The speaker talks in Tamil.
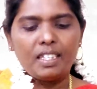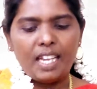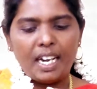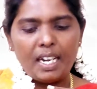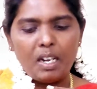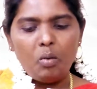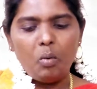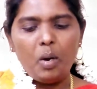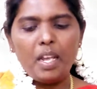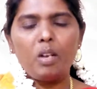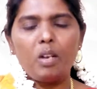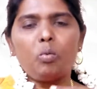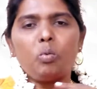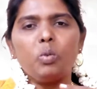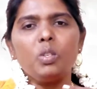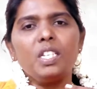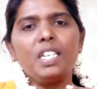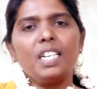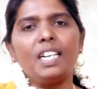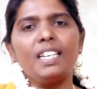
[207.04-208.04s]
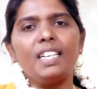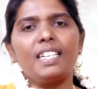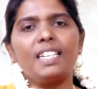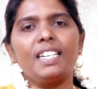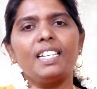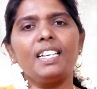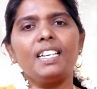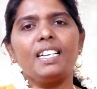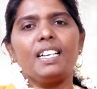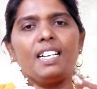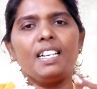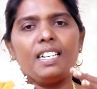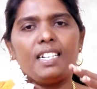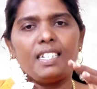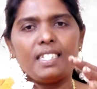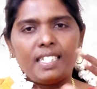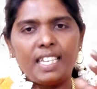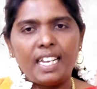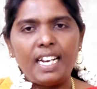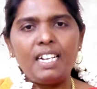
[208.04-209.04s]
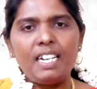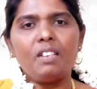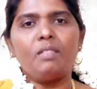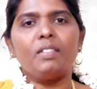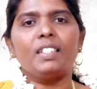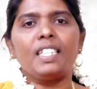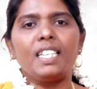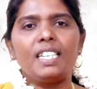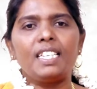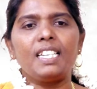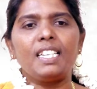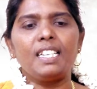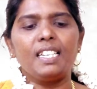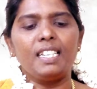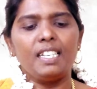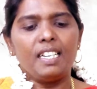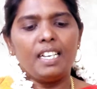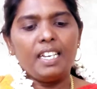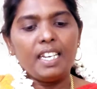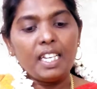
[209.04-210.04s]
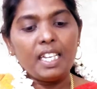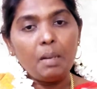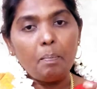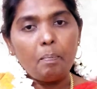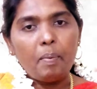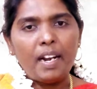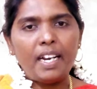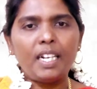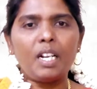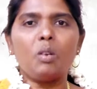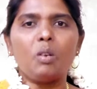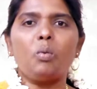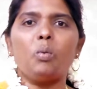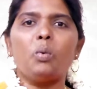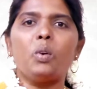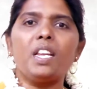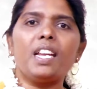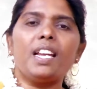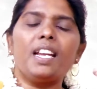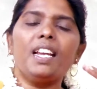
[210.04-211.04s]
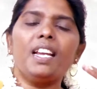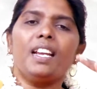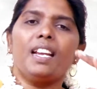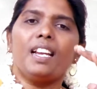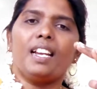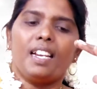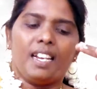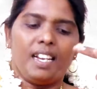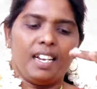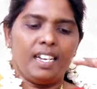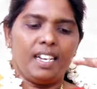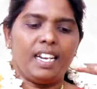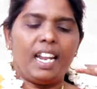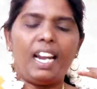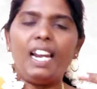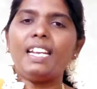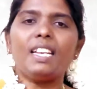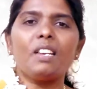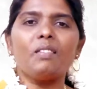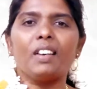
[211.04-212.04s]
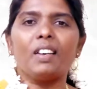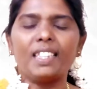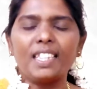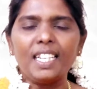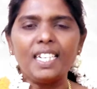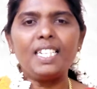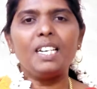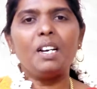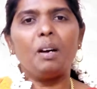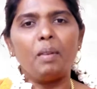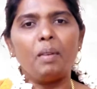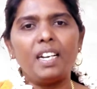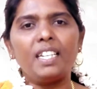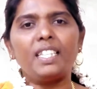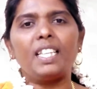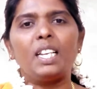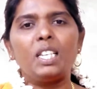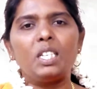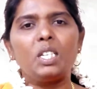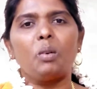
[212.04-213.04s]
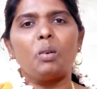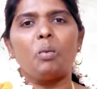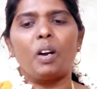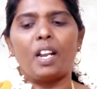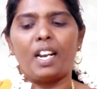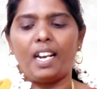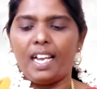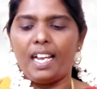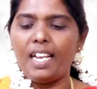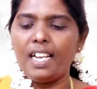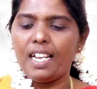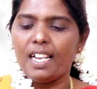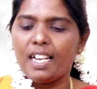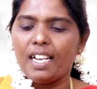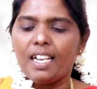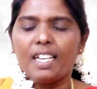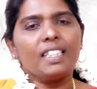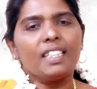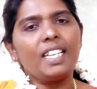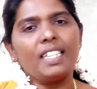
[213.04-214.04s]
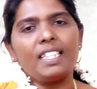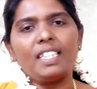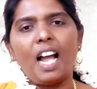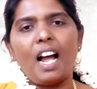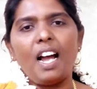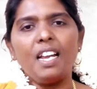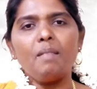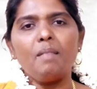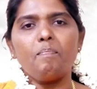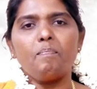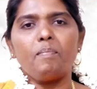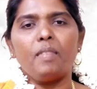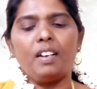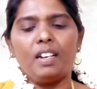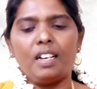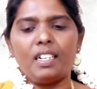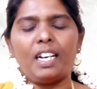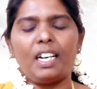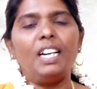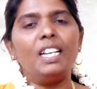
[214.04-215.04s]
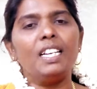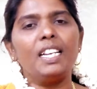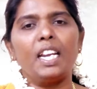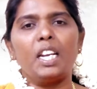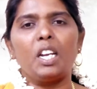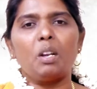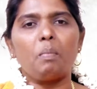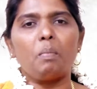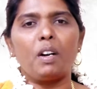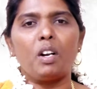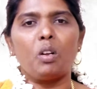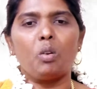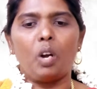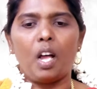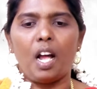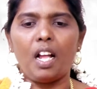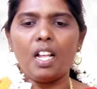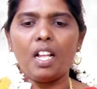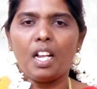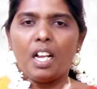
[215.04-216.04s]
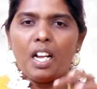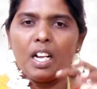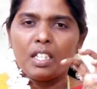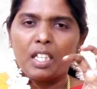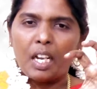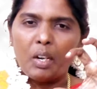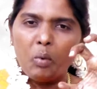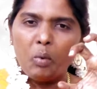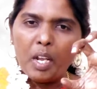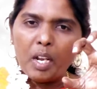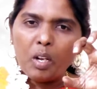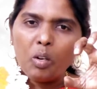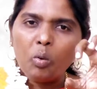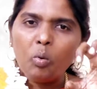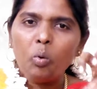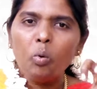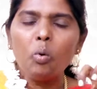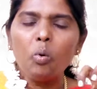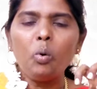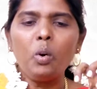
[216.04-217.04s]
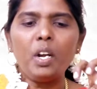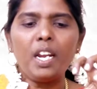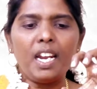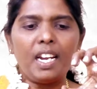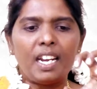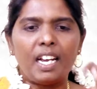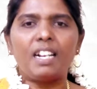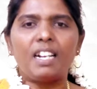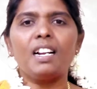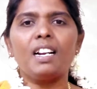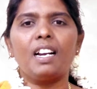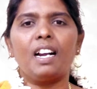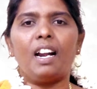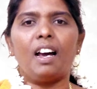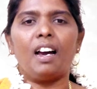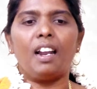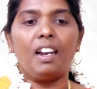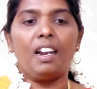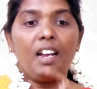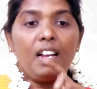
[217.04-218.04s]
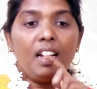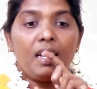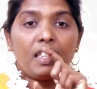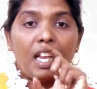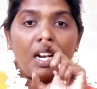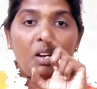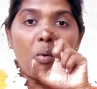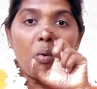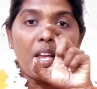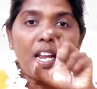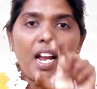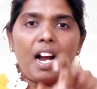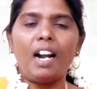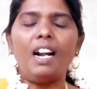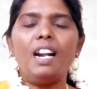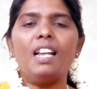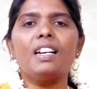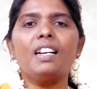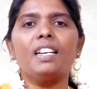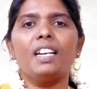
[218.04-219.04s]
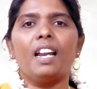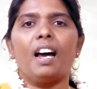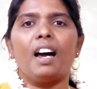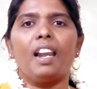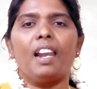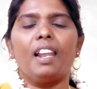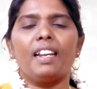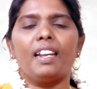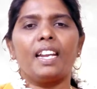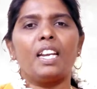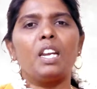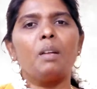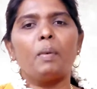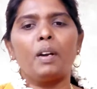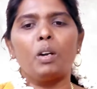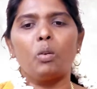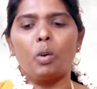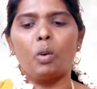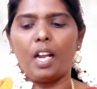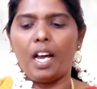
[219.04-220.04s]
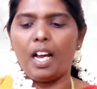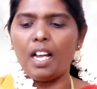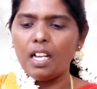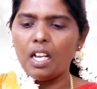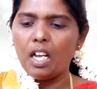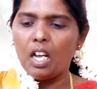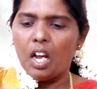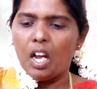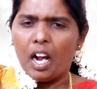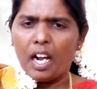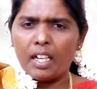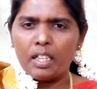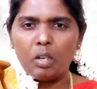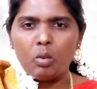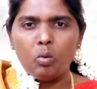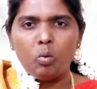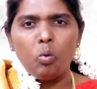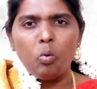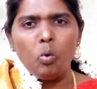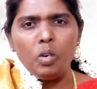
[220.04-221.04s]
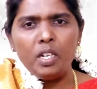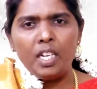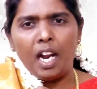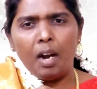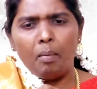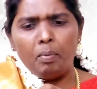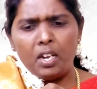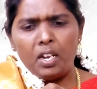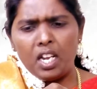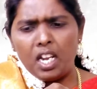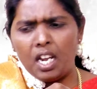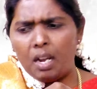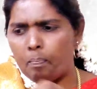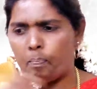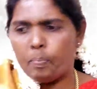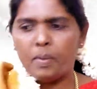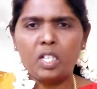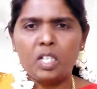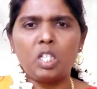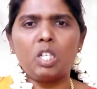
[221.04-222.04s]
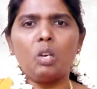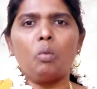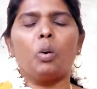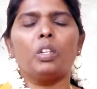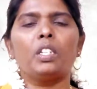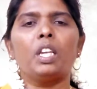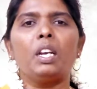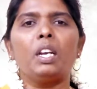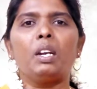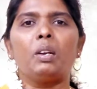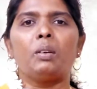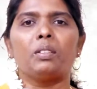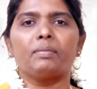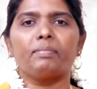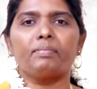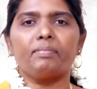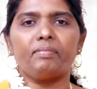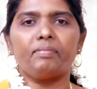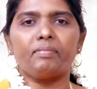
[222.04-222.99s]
தன்னுடைய குஞ்சுகளுக்கு சிறகு வந்துட்டு இது பறக்கக்கூடிய நிலைக்கு வந்துட்டு அப்படின்னு தெரிஞ்ச உடனே இந்த தாய் கழுகு என்ன பண்ணோம்னா தன்னுடைய கூரிய நகங்களால் தன்னுடைய அழகுனால் என்ன பண்ணோம்னா அந்த கூட்டை அப்படியே பிச்சு உதறிடும்